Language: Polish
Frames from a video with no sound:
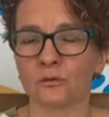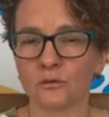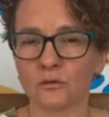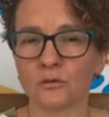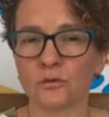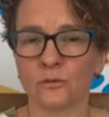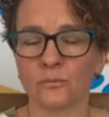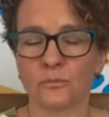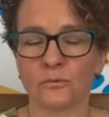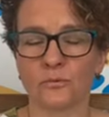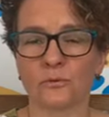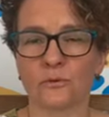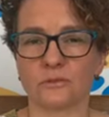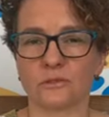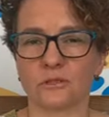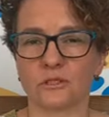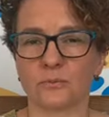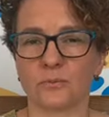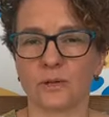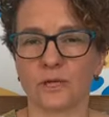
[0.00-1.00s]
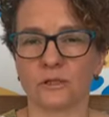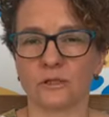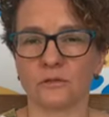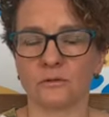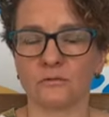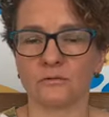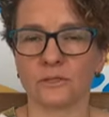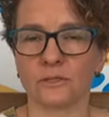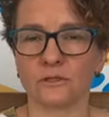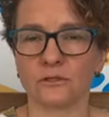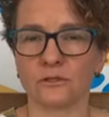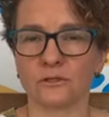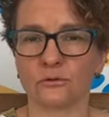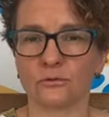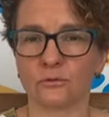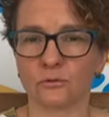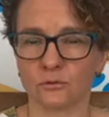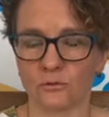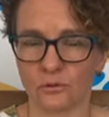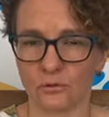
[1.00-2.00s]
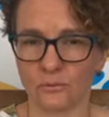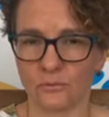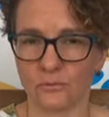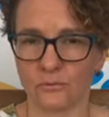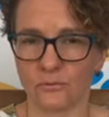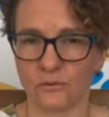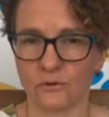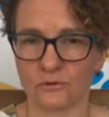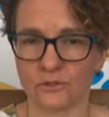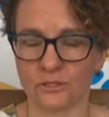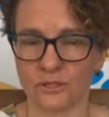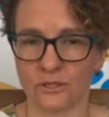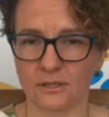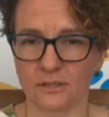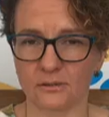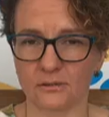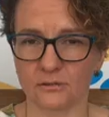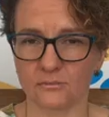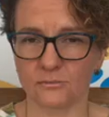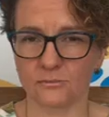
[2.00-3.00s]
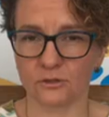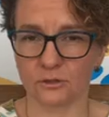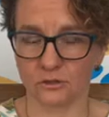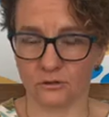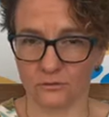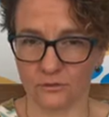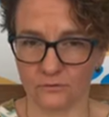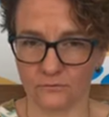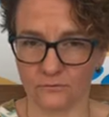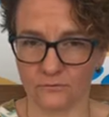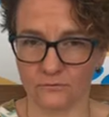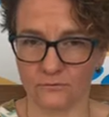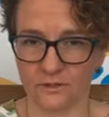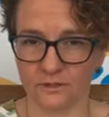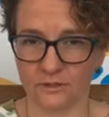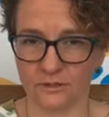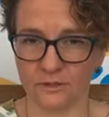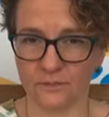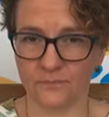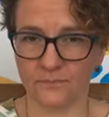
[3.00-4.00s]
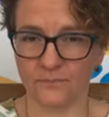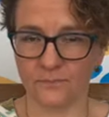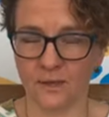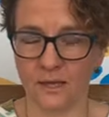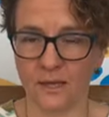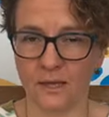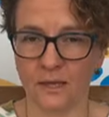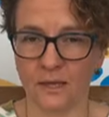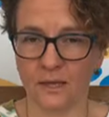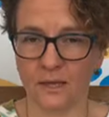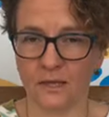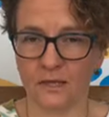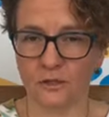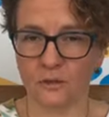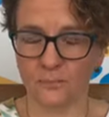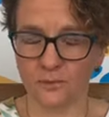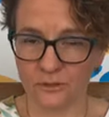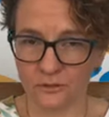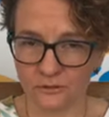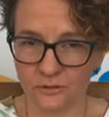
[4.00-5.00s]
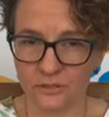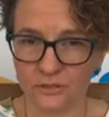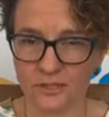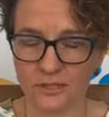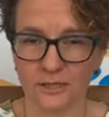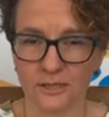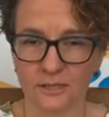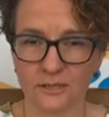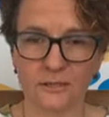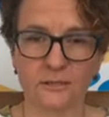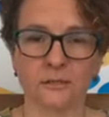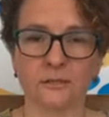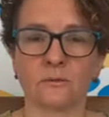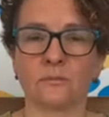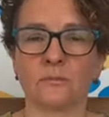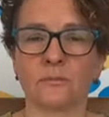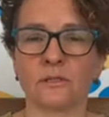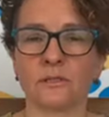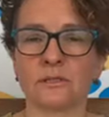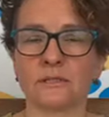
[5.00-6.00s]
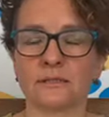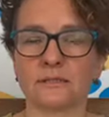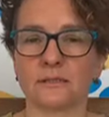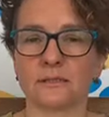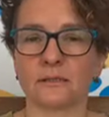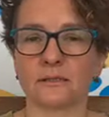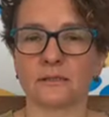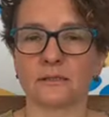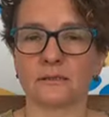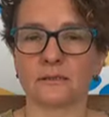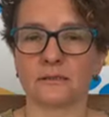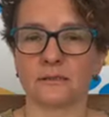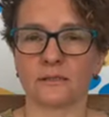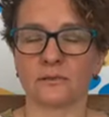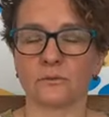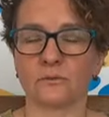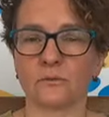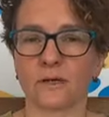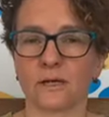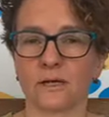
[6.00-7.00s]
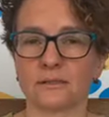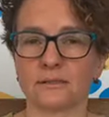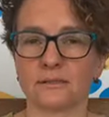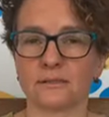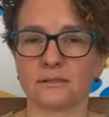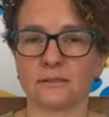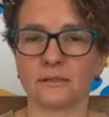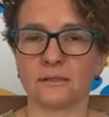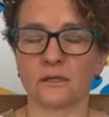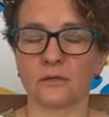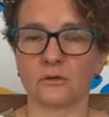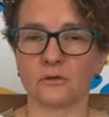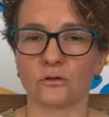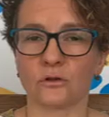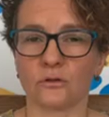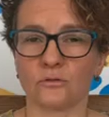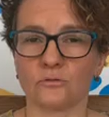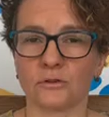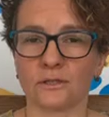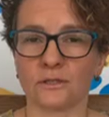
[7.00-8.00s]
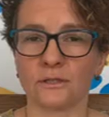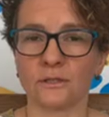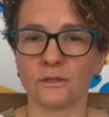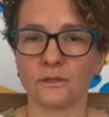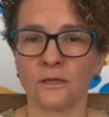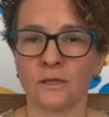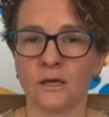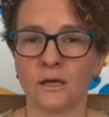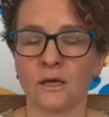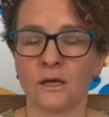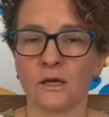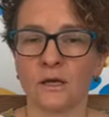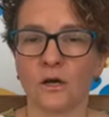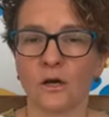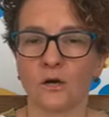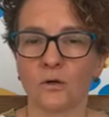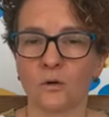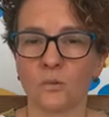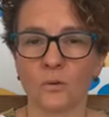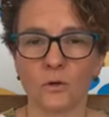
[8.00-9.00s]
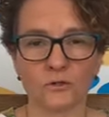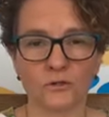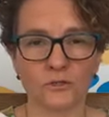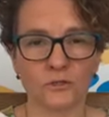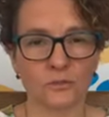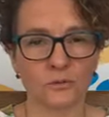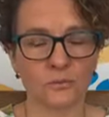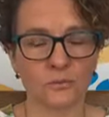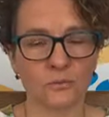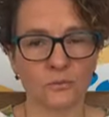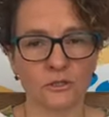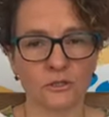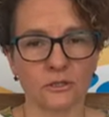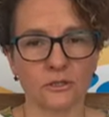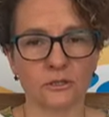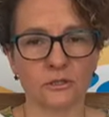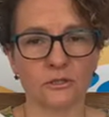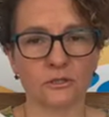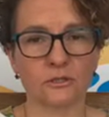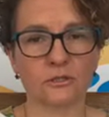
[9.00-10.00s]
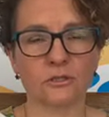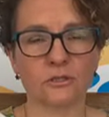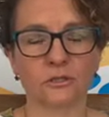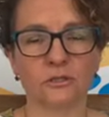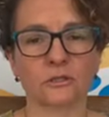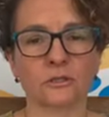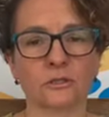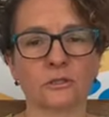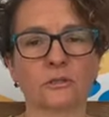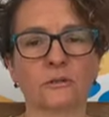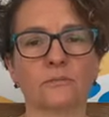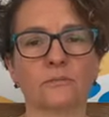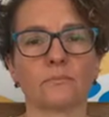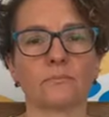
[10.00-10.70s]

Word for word: Trudno było coś planować, trudno było się przygotowywać. Dopiero dzisiaj minister edukacji narodowej ogłosił, iż